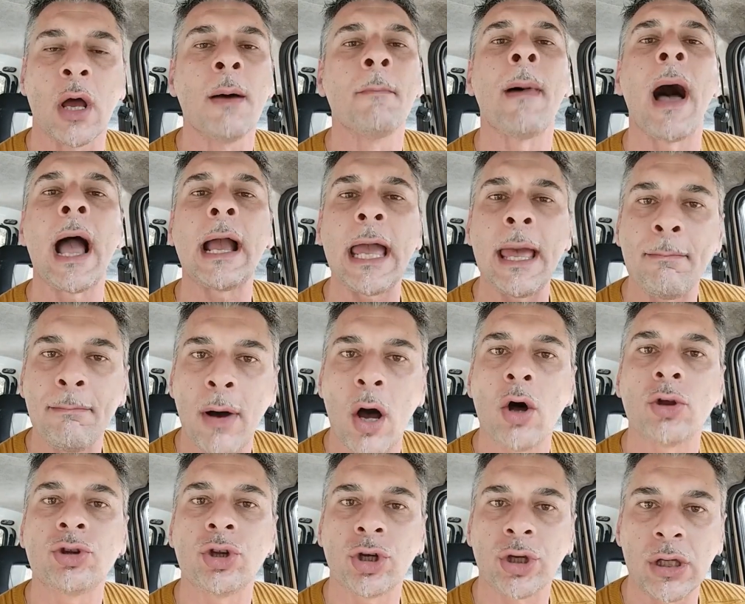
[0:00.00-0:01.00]
Ma che
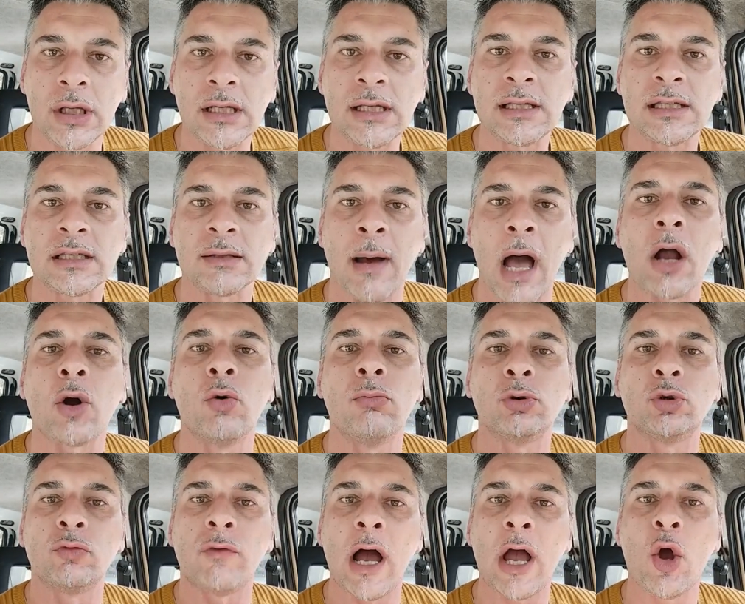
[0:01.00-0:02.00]
modo questo? Ma come
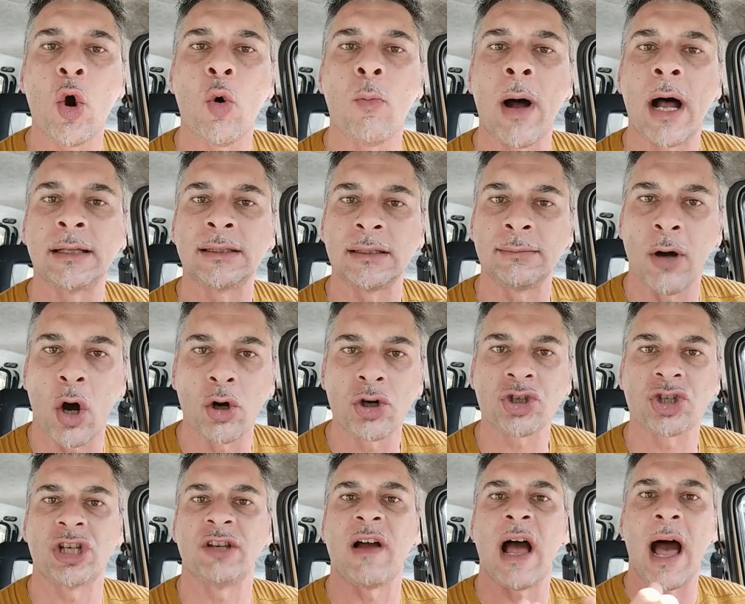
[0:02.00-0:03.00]
tu vai a un matrimonio,
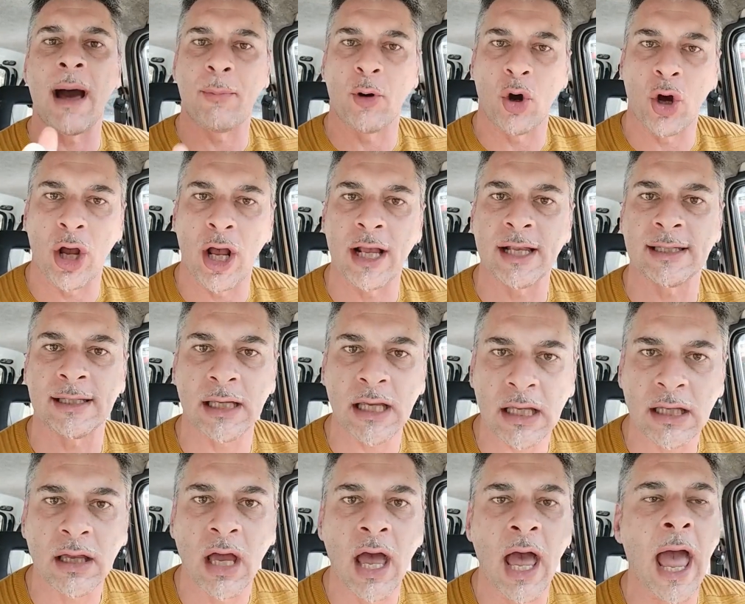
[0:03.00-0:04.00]
scrivi la
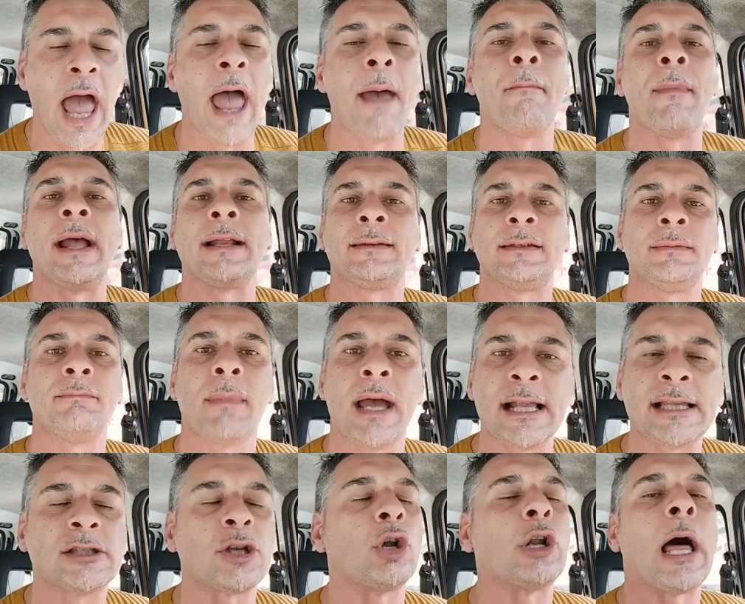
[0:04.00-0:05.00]
poesia e metti in
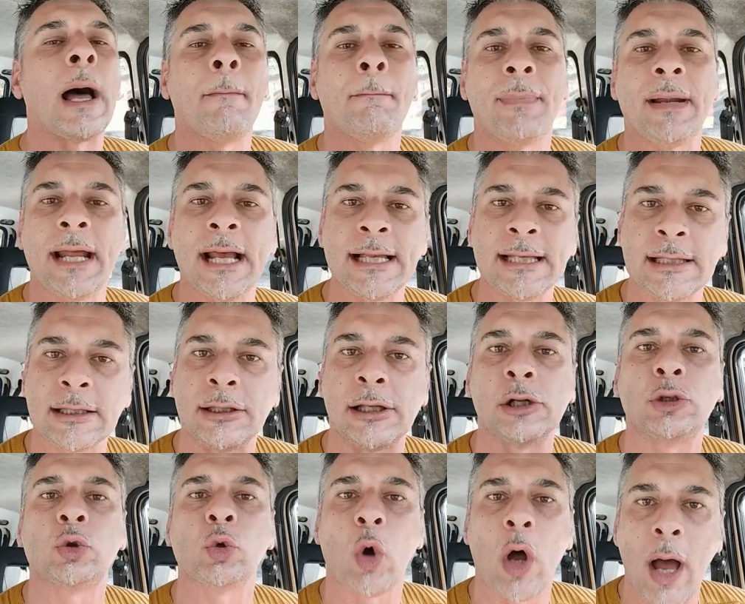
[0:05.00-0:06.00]
mezzo l'ambless
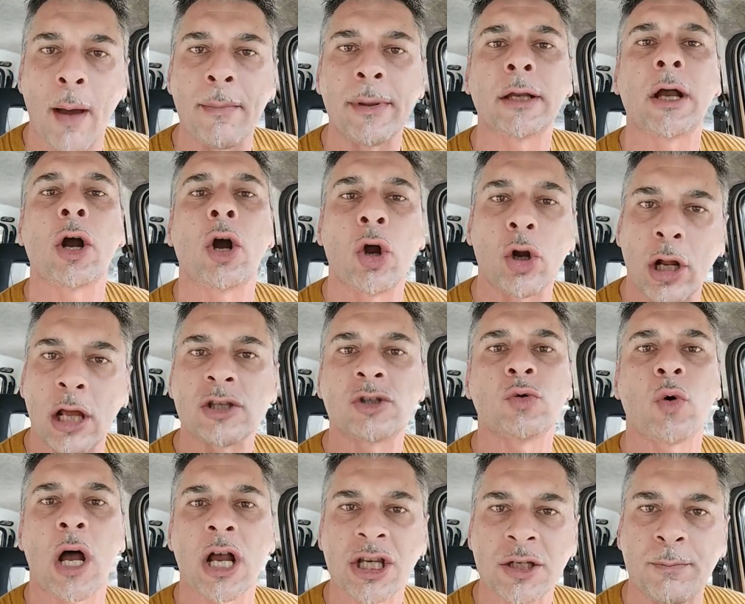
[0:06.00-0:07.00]
del tuo amico con la
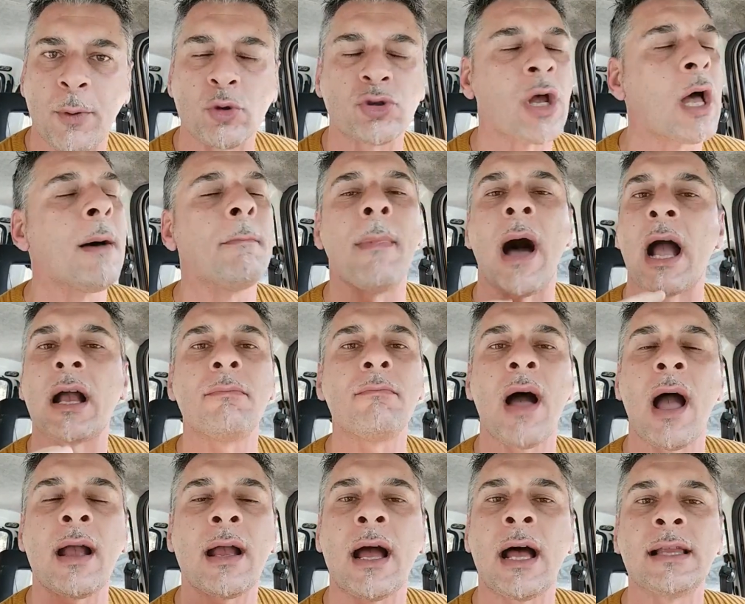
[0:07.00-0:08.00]
sua sposa. Ma che
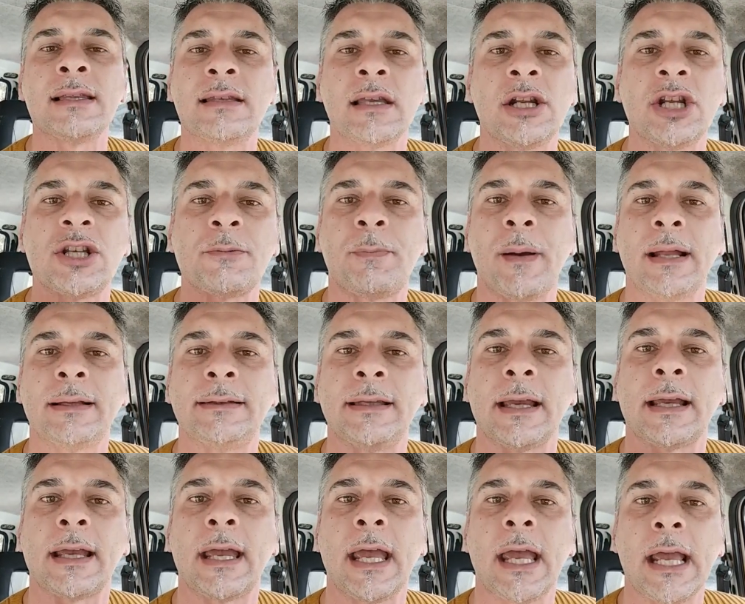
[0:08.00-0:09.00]
mancanza di rispetto
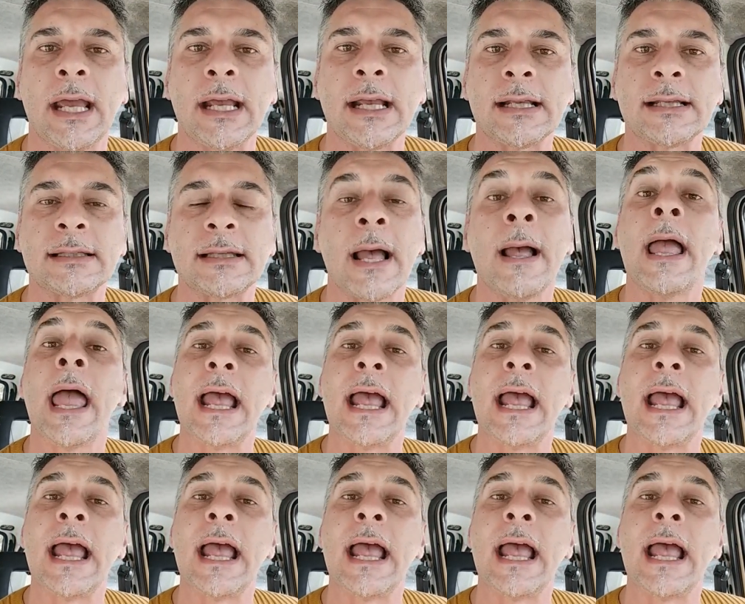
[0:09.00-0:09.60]
è questo?